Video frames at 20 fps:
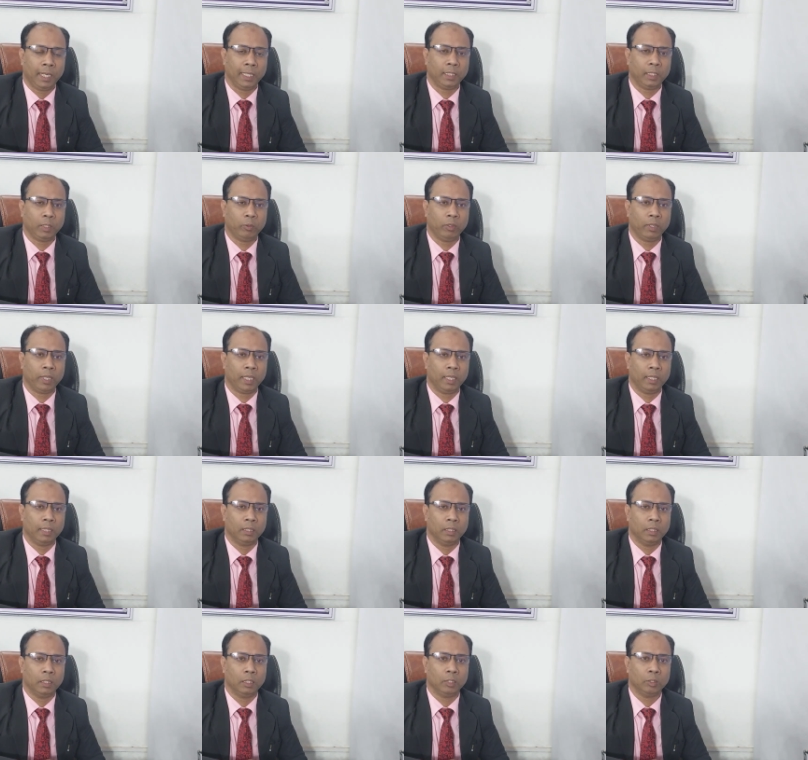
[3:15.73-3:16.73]
এতে করে
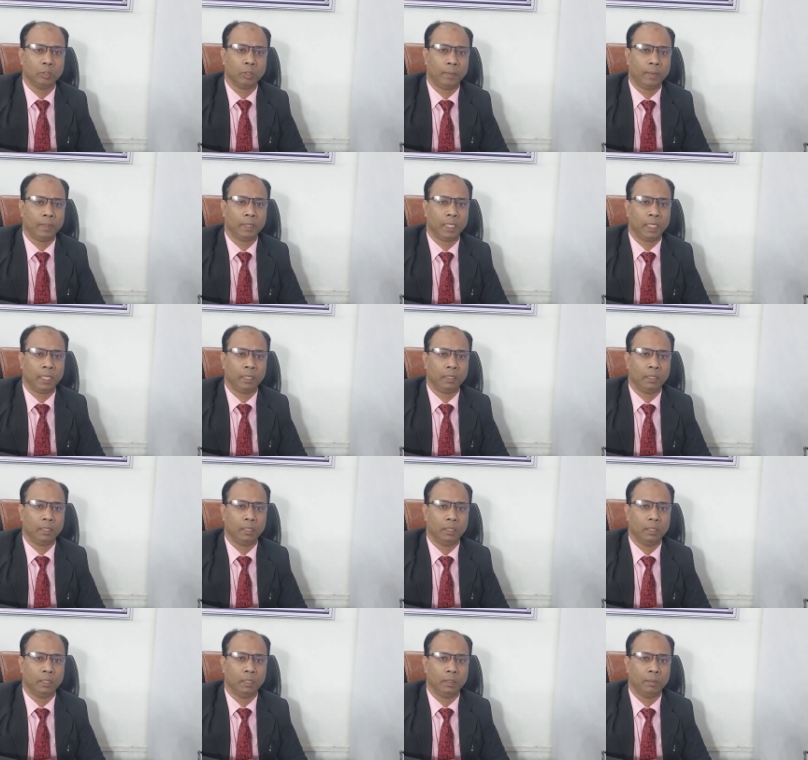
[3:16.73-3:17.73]
তোমাদের
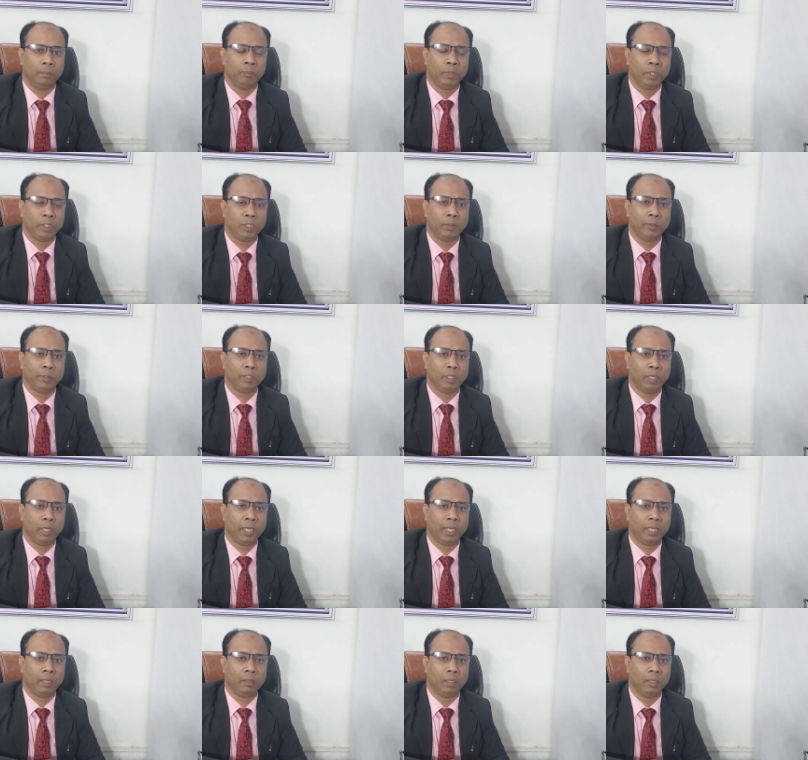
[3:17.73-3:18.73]

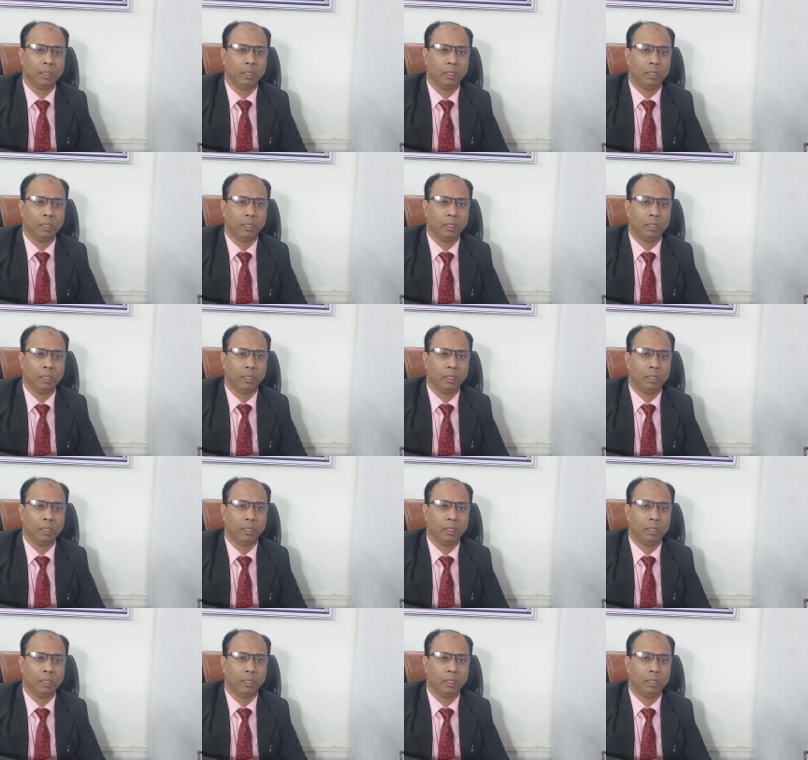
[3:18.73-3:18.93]
বিশ্ববিদ্যালয়ের